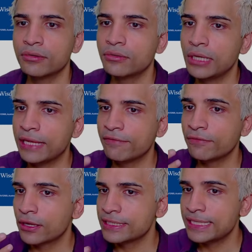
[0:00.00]
les
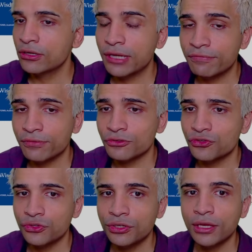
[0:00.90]
Seigneurs de la
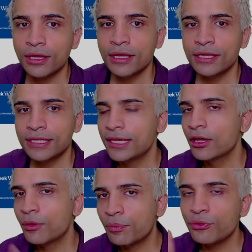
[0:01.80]
Fortune, qui est
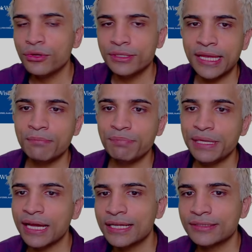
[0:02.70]
un peu le thème
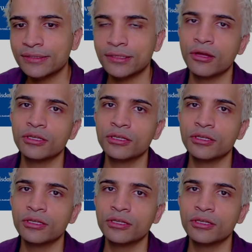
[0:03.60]
pirate.